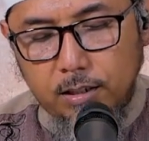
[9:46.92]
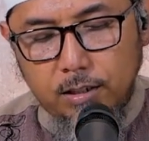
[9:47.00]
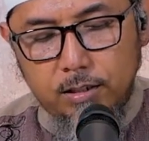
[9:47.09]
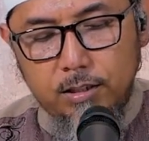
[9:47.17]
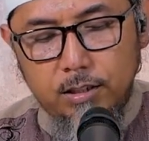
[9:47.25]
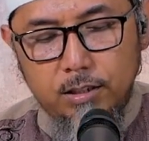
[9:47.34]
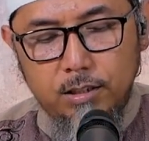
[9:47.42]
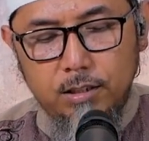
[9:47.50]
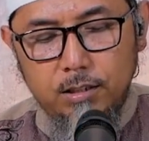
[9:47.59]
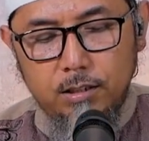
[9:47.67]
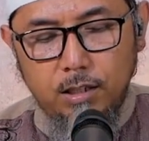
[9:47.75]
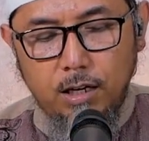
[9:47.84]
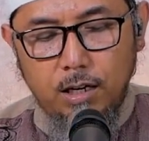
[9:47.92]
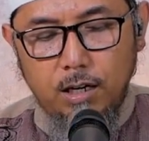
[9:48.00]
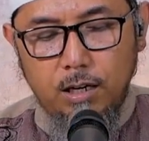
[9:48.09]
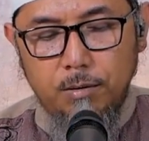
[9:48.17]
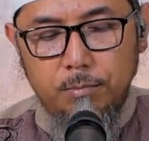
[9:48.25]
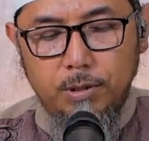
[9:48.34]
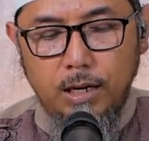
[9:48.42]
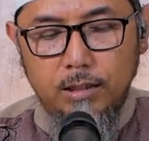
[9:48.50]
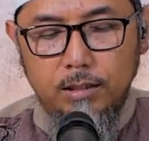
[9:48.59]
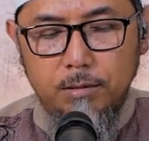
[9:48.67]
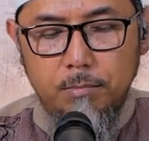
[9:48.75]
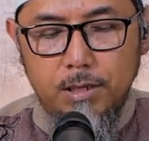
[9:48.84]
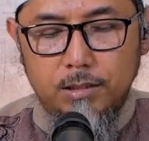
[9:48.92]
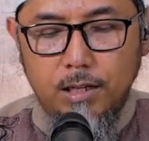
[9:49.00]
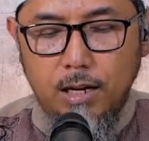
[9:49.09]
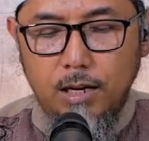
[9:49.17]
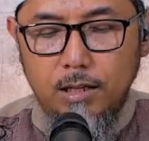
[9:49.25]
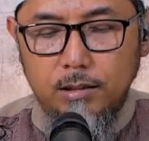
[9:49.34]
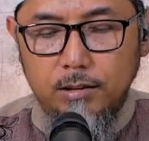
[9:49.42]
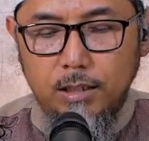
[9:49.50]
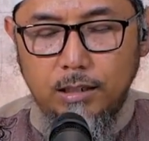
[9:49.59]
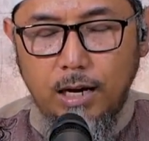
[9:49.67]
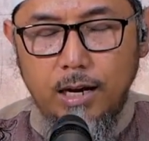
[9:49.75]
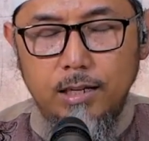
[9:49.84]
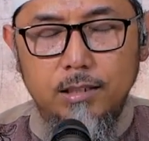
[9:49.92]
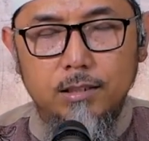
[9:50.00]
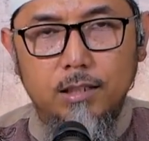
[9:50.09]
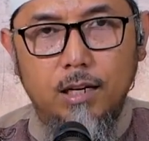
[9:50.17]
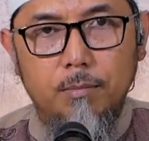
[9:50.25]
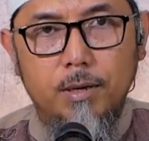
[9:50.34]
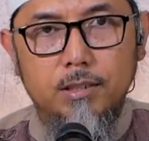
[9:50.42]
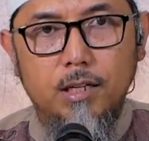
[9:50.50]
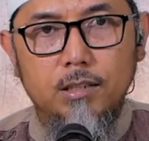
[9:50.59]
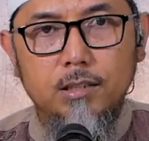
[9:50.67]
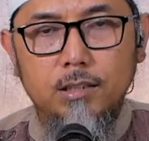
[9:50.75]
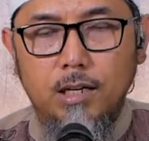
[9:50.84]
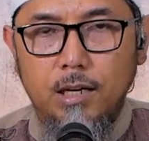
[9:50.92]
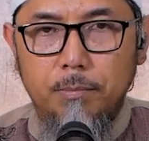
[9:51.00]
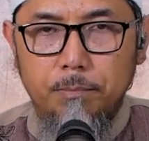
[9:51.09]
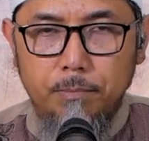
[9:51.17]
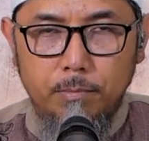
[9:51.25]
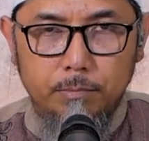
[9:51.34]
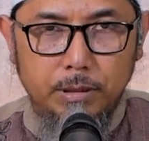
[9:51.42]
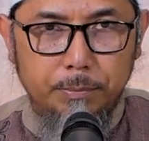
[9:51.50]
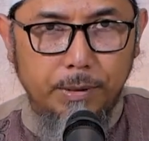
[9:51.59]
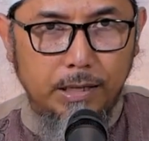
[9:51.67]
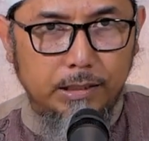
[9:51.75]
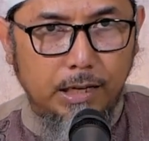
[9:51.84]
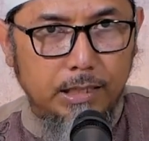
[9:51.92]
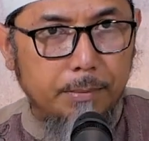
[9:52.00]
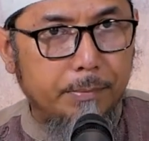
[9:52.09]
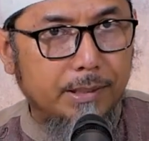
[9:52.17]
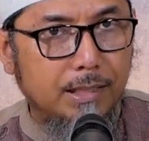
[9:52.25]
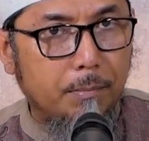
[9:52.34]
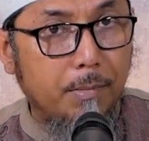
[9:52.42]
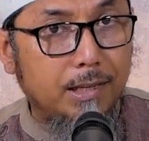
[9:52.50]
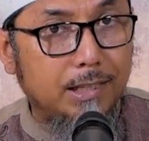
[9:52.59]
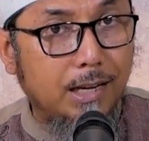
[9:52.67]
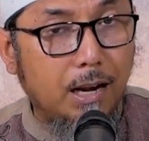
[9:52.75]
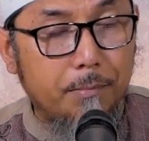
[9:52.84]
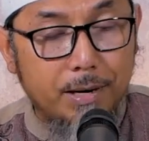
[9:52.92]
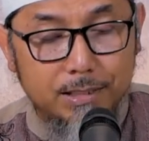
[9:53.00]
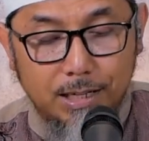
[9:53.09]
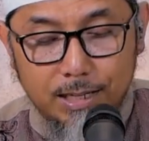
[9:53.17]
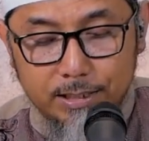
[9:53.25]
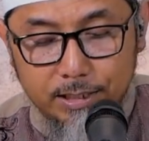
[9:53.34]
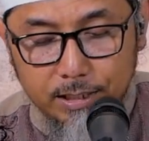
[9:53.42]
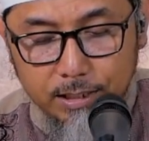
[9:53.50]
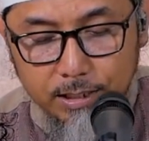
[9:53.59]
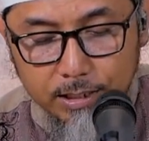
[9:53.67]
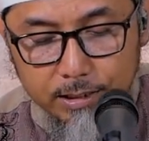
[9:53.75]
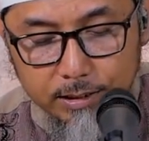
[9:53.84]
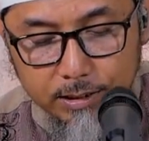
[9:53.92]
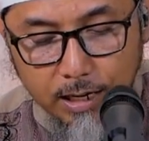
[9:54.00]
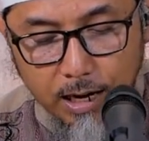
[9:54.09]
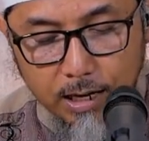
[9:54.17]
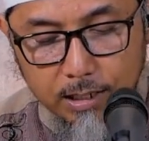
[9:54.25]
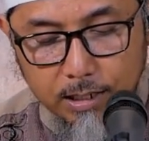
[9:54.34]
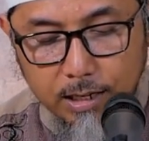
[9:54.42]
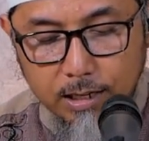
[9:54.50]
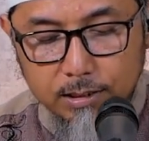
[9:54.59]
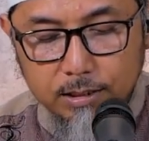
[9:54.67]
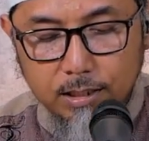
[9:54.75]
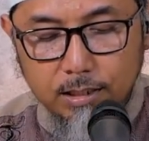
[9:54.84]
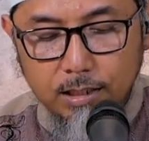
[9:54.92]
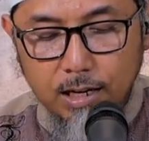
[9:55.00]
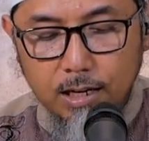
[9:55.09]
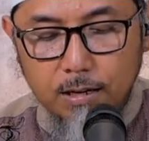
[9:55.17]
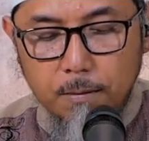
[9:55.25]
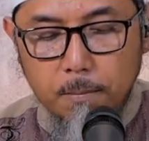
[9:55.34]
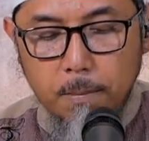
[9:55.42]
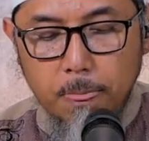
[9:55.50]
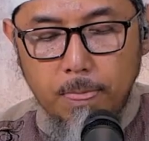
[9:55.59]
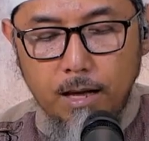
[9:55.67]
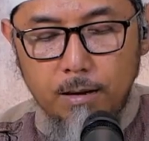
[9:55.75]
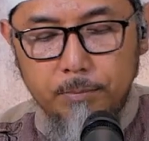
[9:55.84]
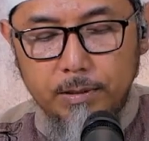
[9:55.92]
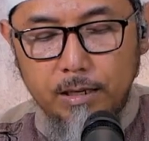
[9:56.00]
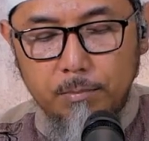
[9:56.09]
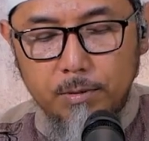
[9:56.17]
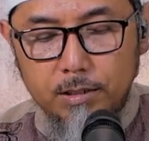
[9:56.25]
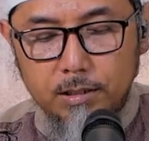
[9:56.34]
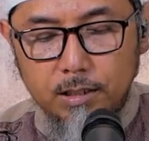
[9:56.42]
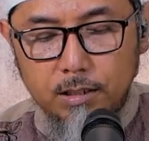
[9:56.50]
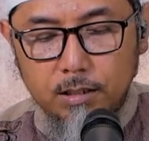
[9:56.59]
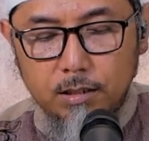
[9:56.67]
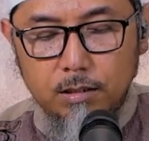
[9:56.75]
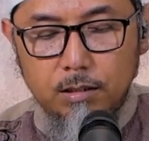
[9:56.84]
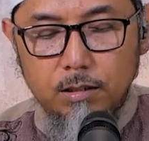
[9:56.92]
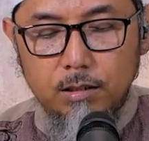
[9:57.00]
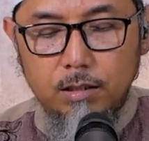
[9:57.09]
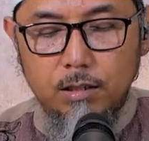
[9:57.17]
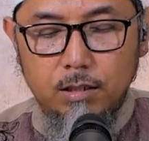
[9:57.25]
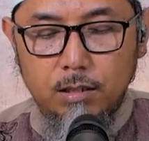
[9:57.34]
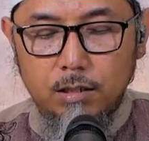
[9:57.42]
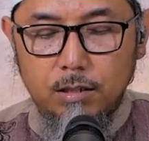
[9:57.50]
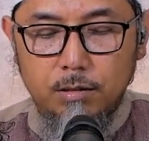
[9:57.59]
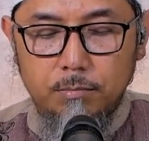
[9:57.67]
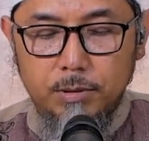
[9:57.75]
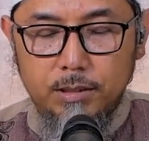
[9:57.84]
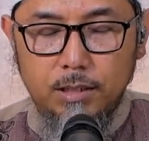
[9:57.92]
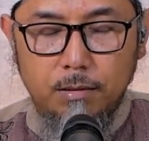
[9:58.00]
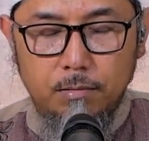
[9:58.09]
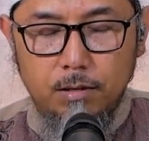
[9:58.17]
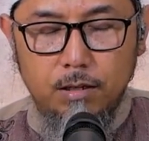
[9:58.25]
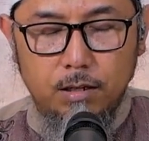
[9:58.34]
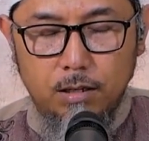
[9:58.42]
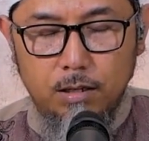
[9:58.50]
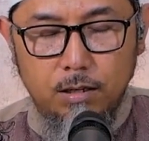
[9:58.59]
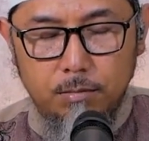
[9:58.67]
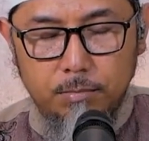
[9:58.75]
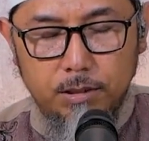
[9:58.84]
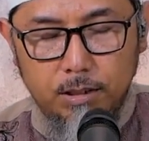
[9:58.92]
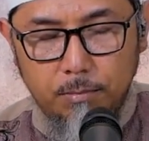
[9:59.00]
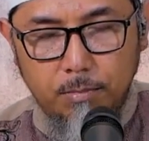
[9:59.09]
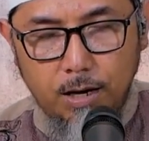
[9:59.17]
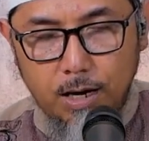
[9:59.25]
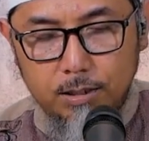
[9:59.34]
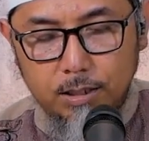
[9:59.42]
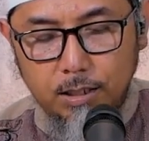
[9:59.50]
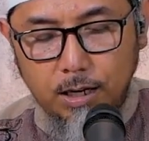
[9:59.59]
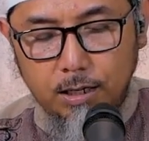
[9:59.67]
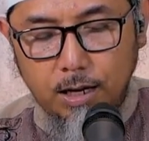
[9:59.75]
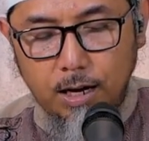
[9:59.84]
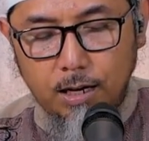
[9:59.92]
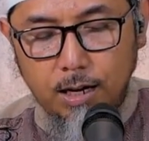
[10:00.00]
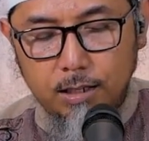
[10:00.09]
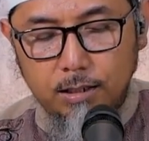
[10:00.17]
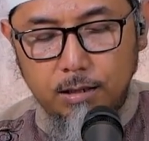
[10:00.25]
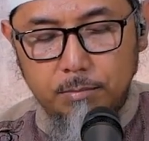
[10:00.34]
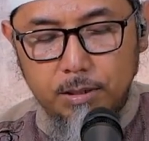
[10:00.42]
jadi di sini ya berarti masalah terkait dalam masalah ini ya diperhatikan yang pertama adalah maslahat si si anak sehingga apa namanya eh, bisa eh, bisa menghasilkan hal-hal